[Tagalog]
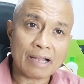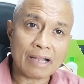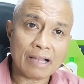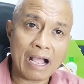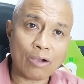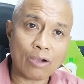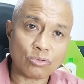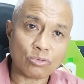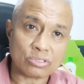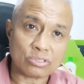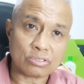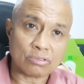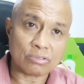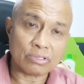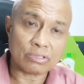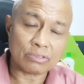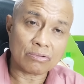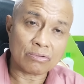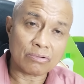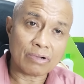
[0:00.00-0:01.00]
House o
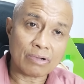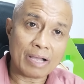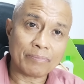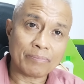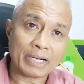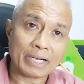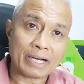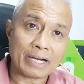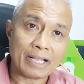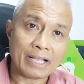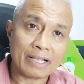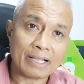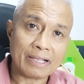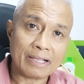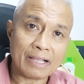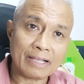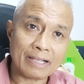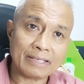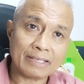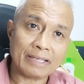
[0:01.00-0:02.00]
itong
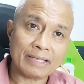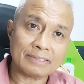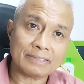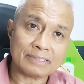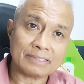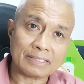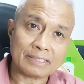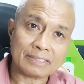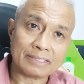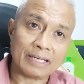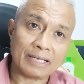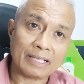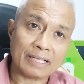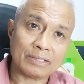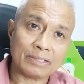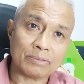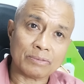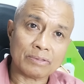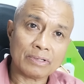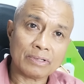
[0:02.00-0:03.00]
Kamara against sa
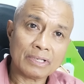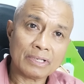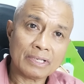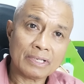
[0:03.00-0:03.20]
Senado